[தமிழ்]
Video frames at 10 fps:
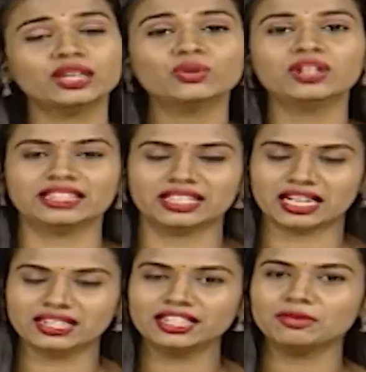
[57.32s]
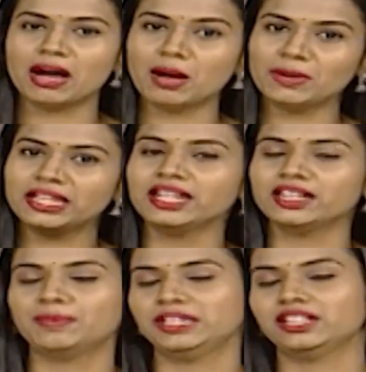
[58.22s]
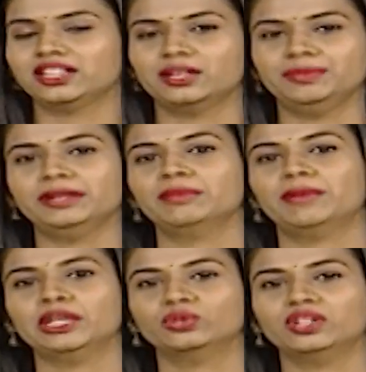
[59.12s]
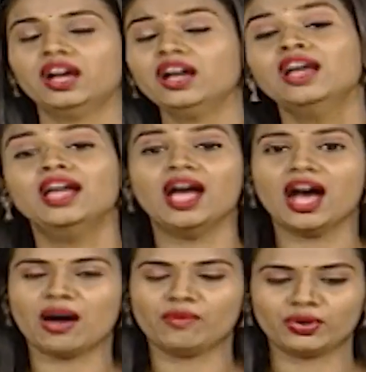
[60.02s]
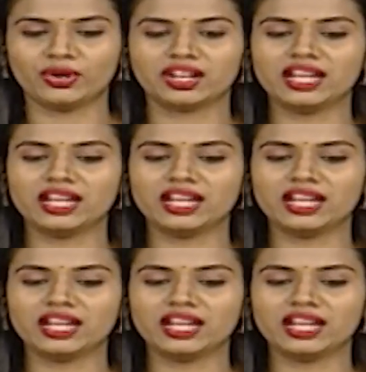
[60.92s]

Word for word: யாரும் இல்லை அந்த கல்யாண மாப்பிள்ளையே என்ன பண்ணியிருக்காரு அப்படின்னு நம்ம பார்த்தோம்னா அவரோட